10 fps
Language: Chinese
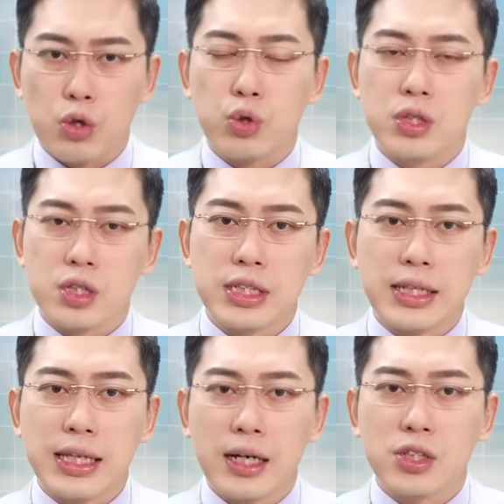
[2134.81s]
所以这是在
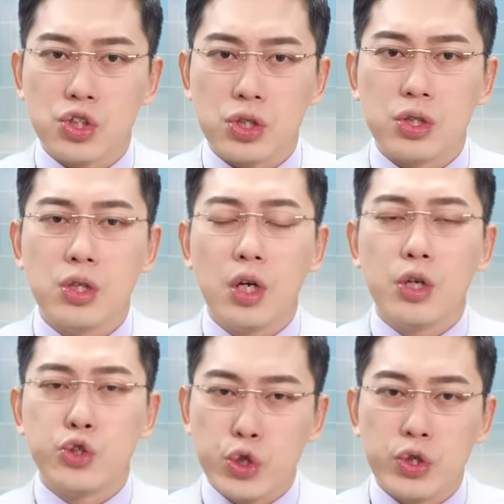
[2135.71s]
当时
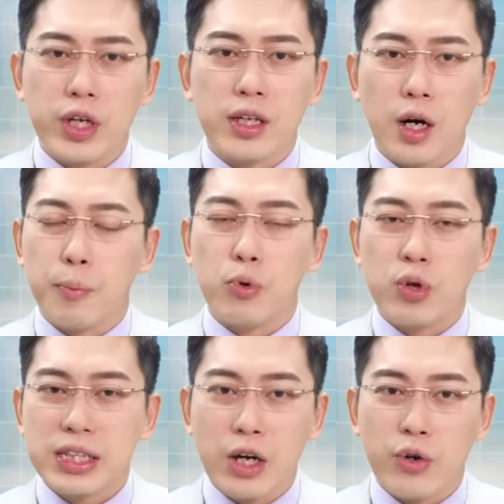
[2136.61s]
去年哦不会
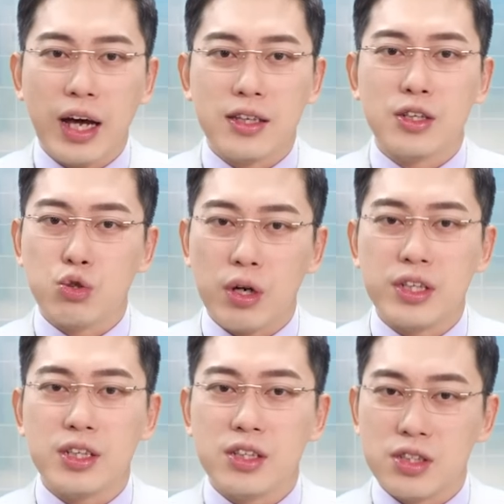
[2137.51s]
再回来的创意
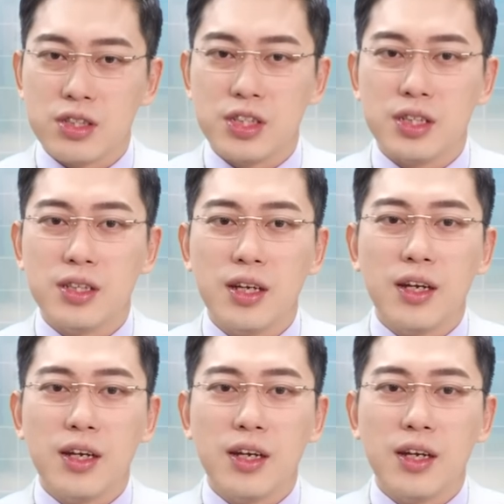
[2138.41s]
跟四星。